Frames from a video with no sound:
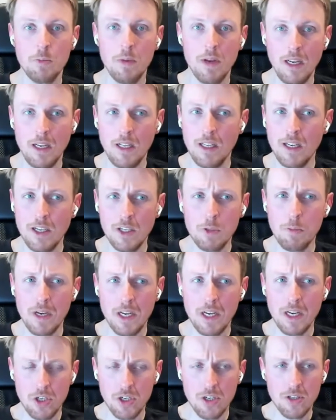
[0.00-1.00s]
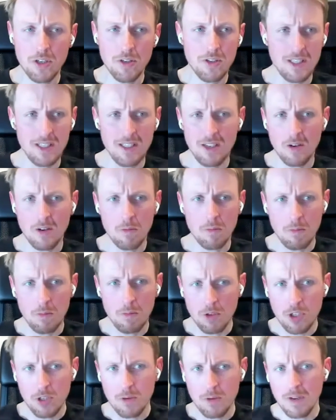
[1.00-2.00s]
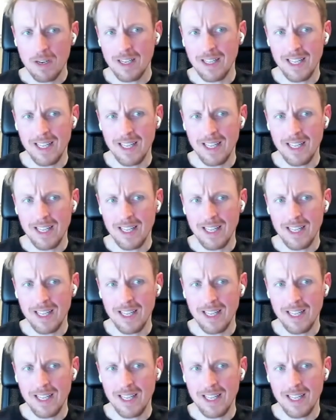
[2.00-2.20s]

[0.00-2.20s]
itens perdidos. Então, meu time era